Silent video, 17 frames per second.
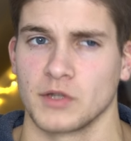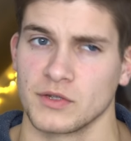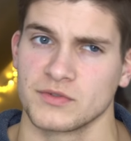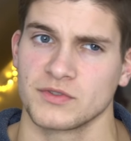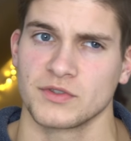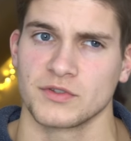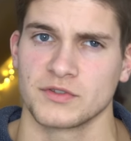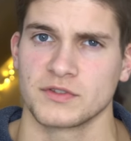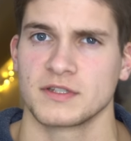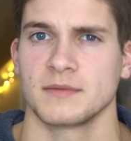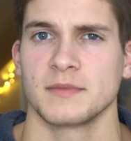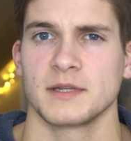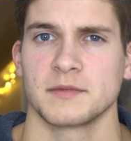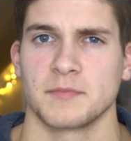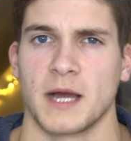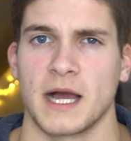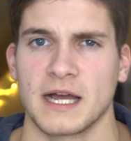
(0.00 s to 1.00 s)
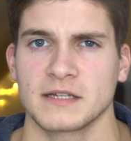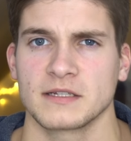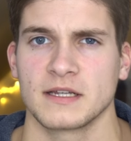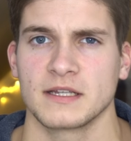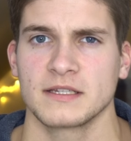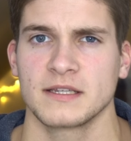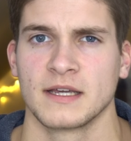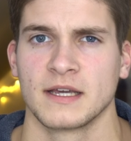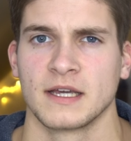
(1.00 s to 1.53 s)
Das ist ziemlich
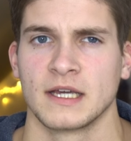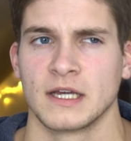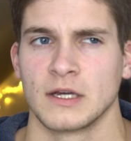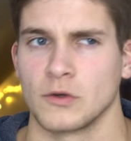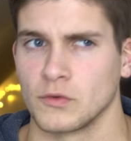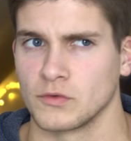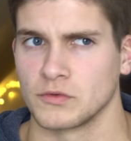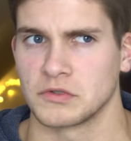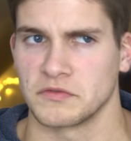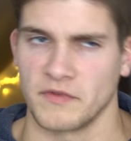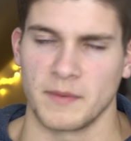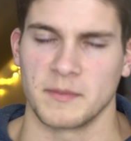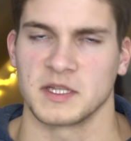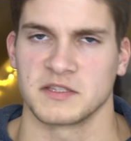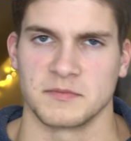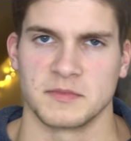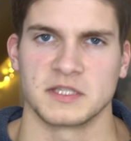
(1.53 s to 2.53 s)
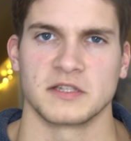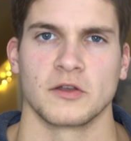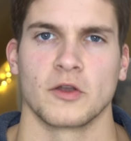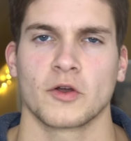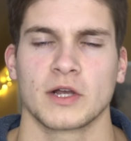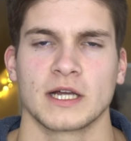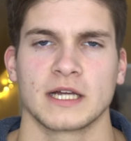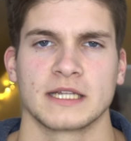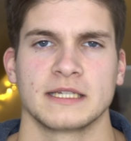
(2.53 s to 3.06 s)
beachtlich und wenn man es ein bisschen
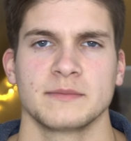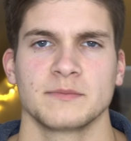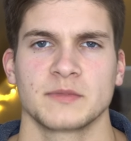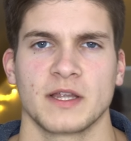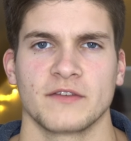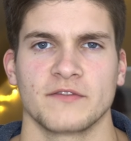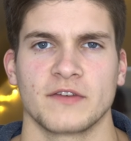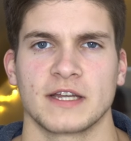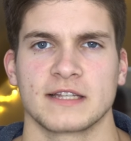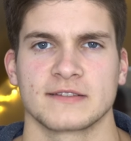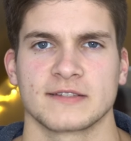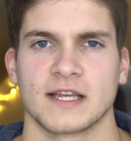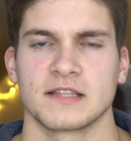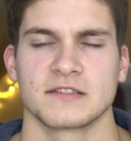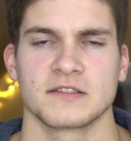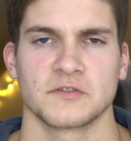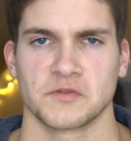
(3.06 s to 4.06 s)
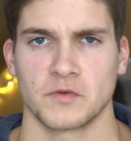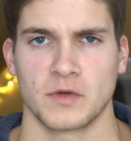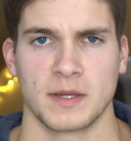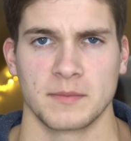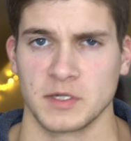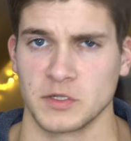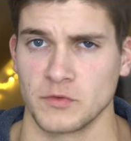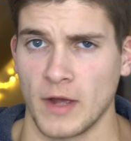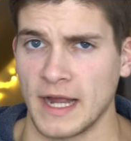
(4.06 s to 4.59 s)
lockerer nimmt, dann war das Ganze sogar
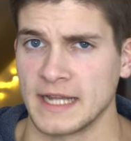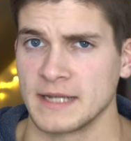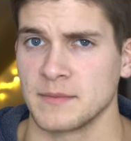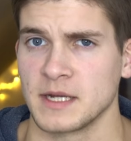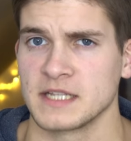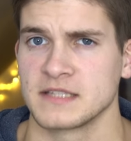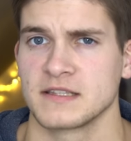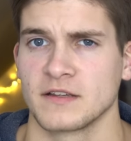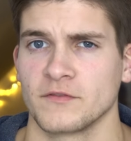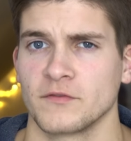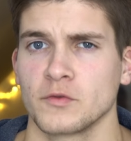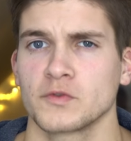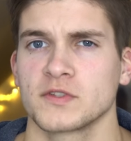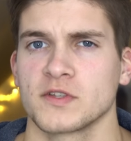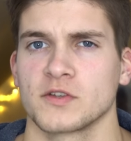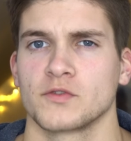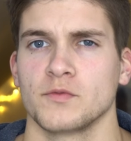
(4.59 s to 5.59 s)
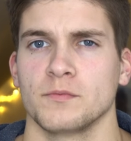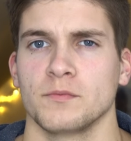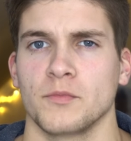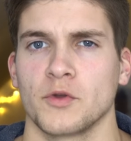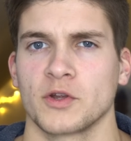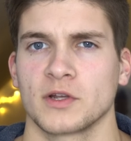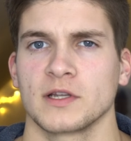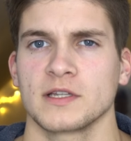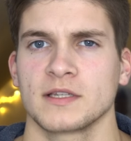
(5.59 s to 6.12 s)
mit nur einem einzigen Flugzeugtypen
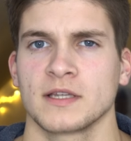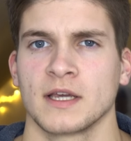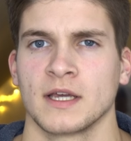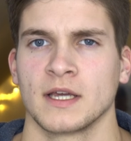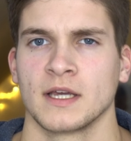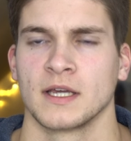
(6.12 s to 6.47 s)
möglich.